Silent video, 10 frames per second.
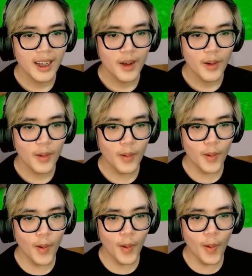yes
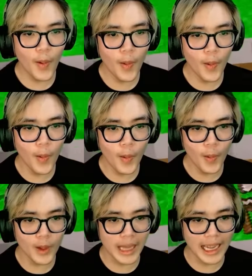
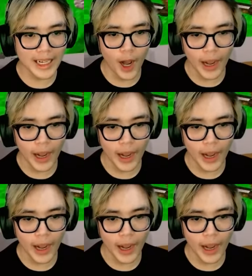lại là đồ